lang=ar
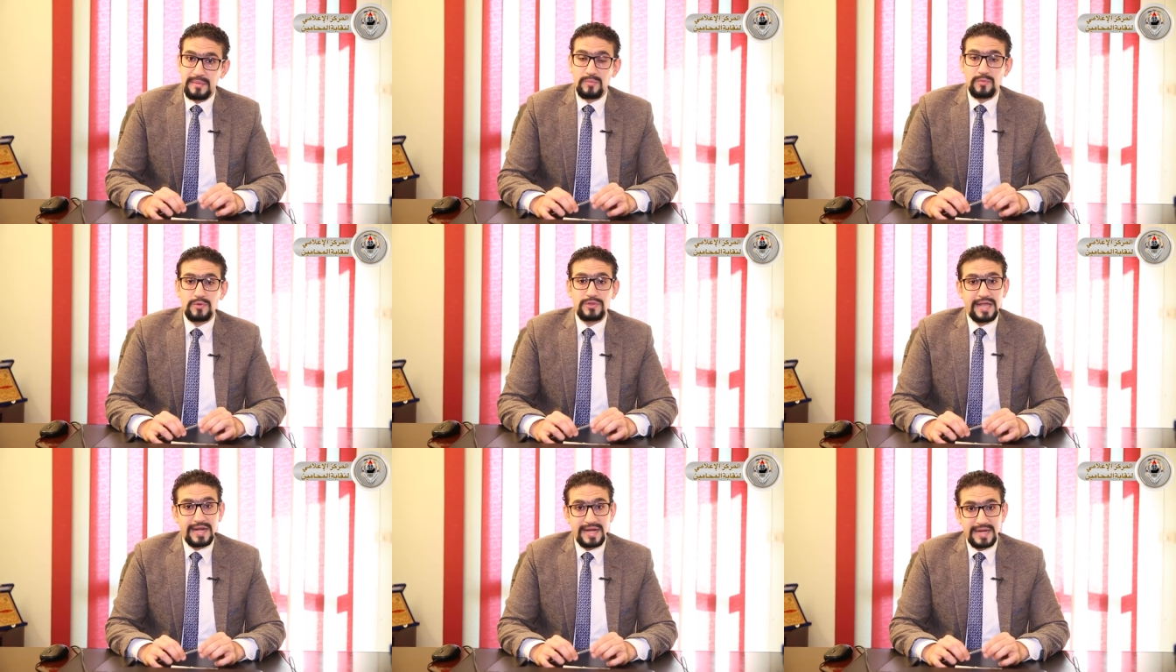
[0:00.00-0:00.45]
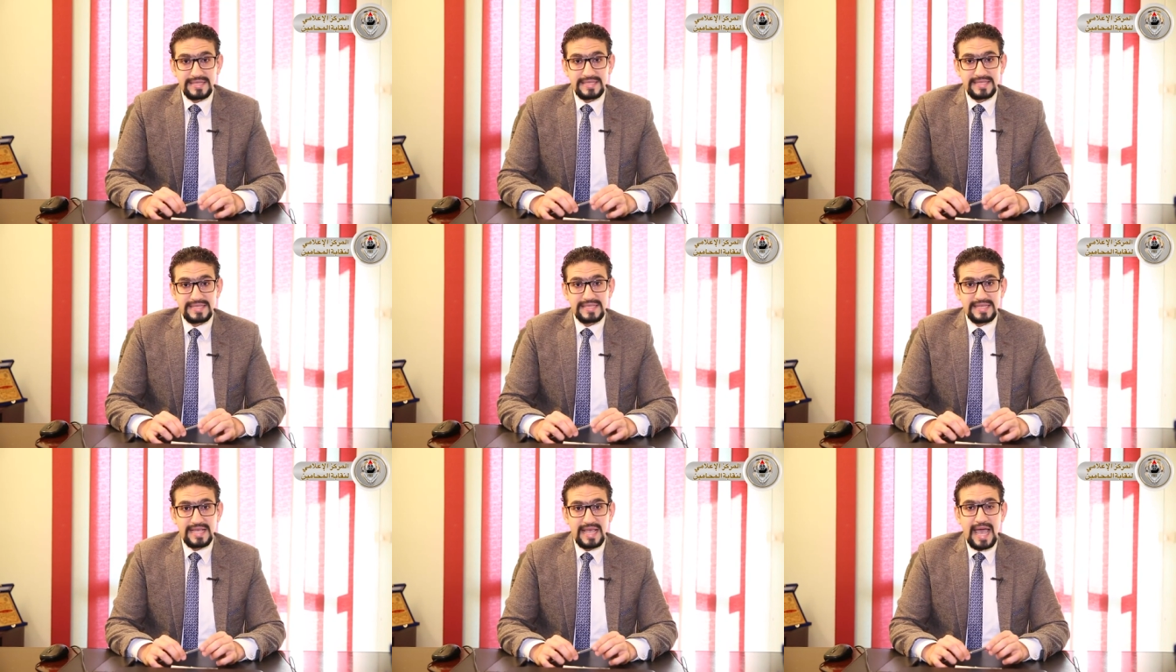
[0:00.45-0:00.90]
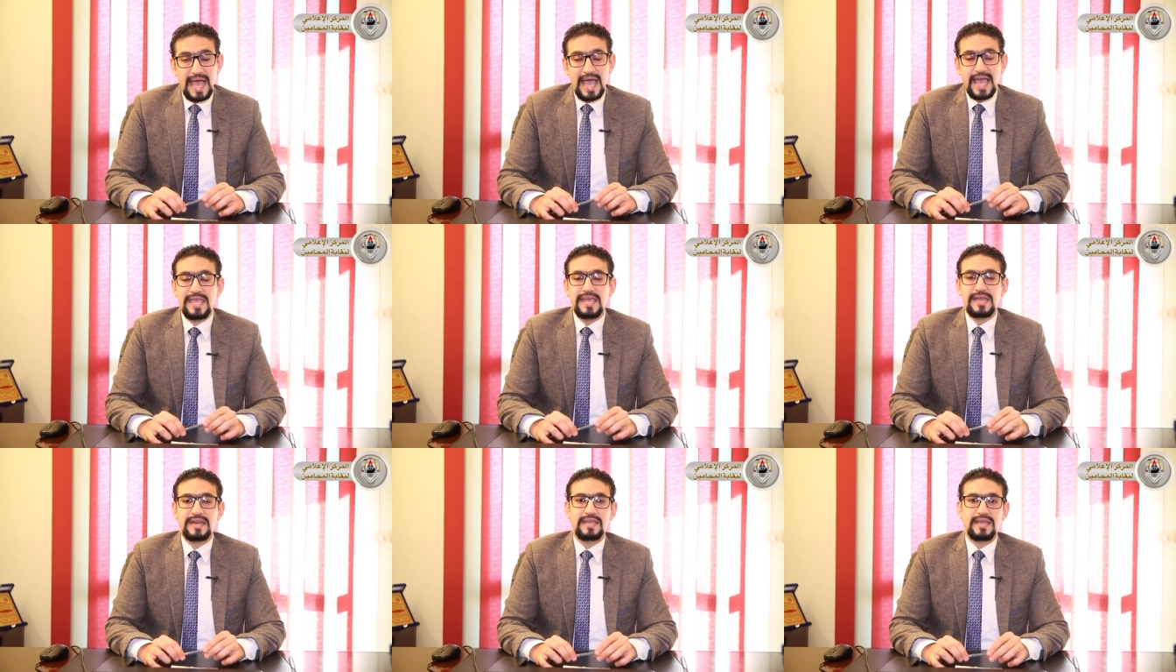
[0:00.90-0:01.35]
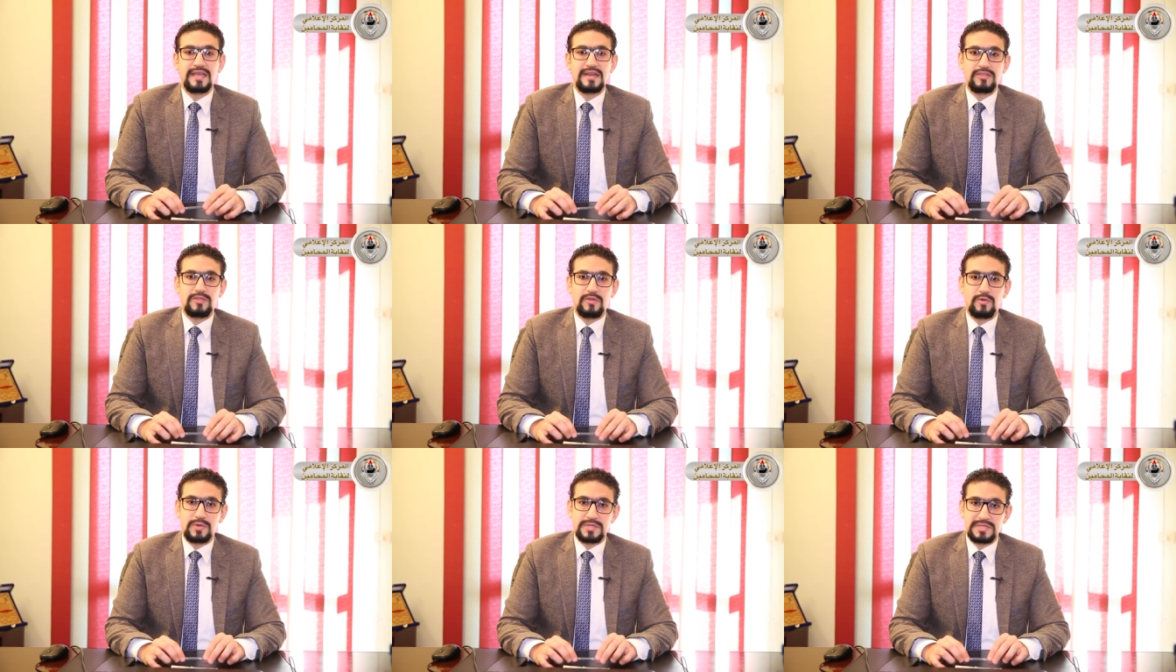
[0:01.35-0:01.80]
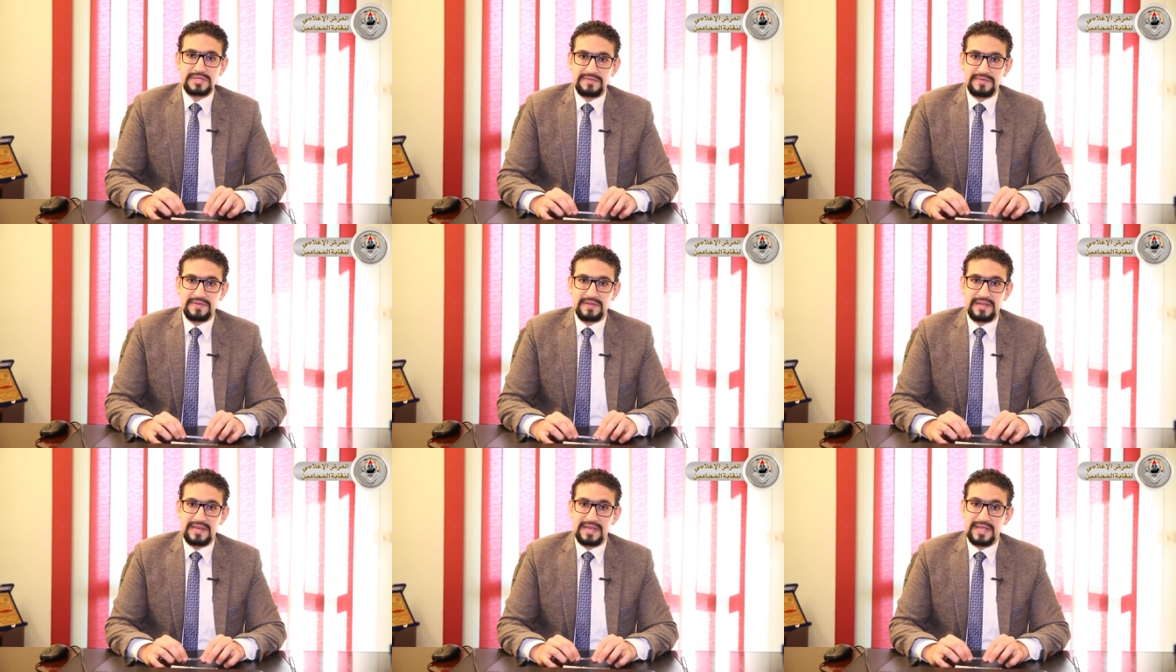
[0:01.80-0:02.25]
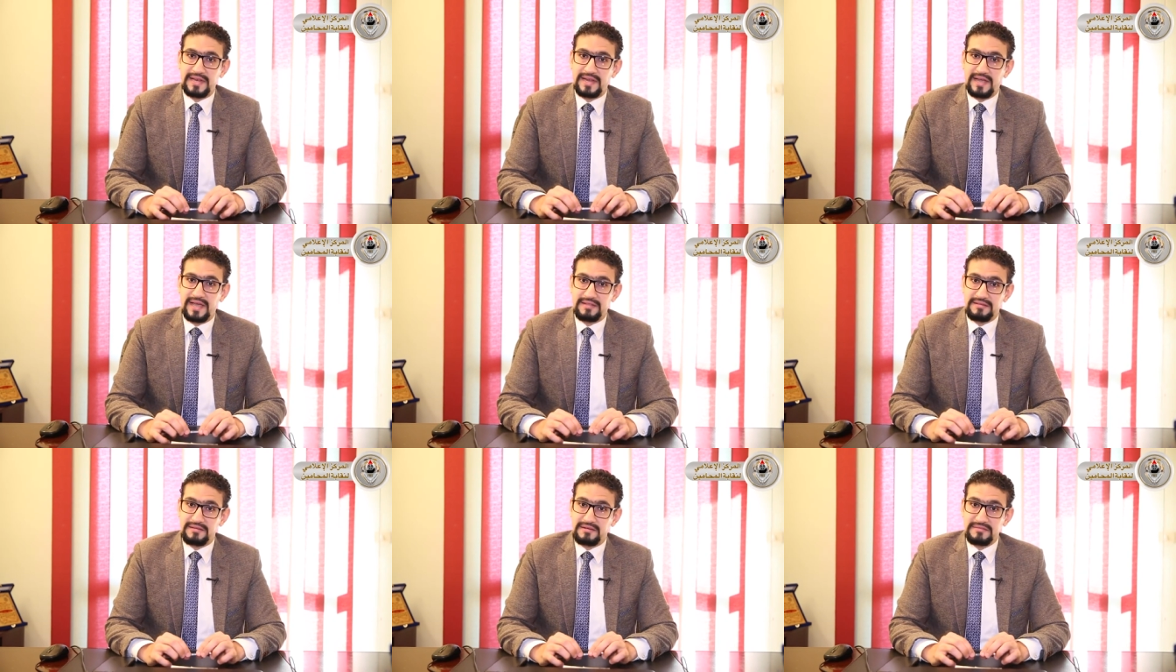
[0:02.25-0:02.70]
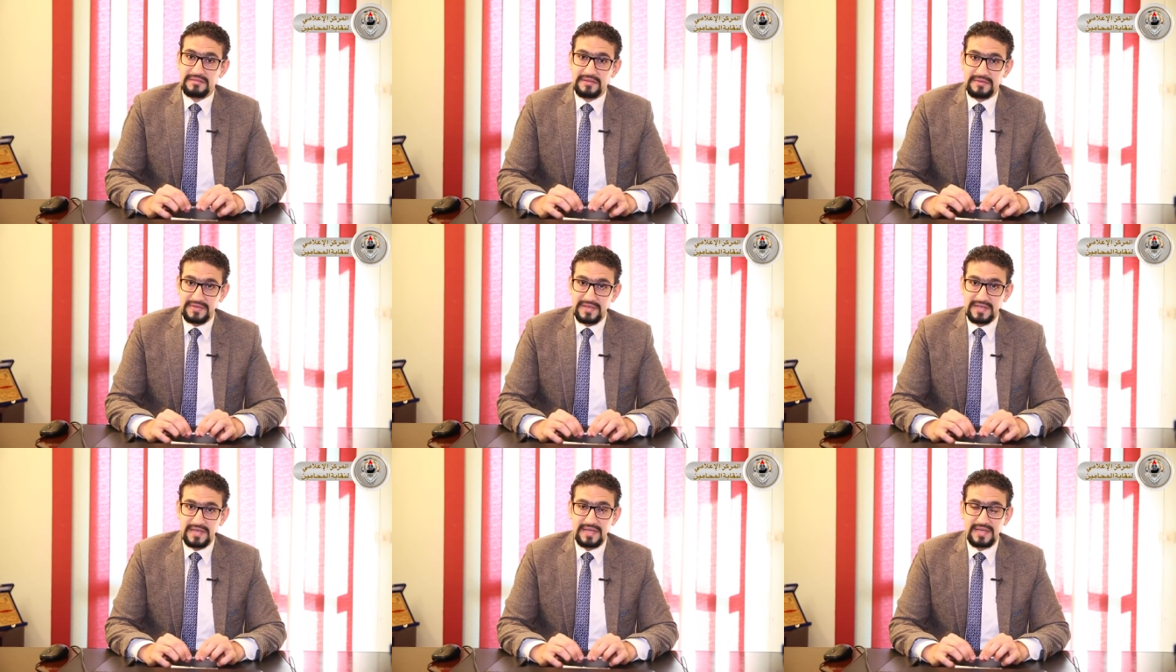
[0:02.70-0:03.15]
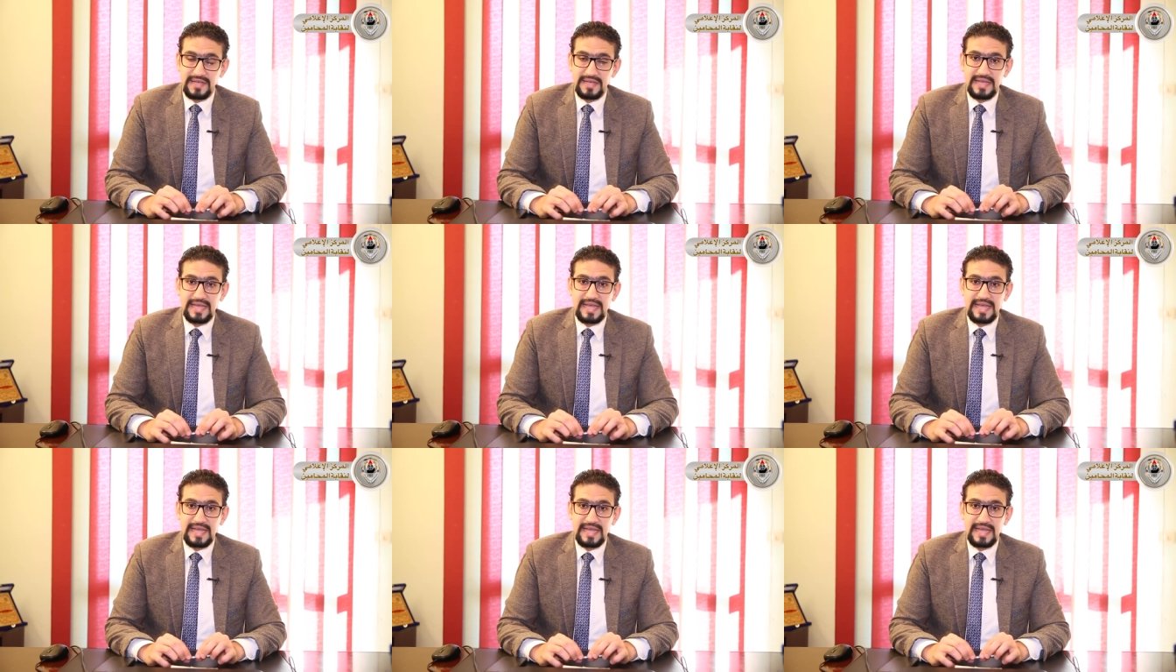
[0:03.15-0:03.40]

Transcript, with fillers: مدرس أيا كانت الوظيفة اللي احنا حضراتنا فيها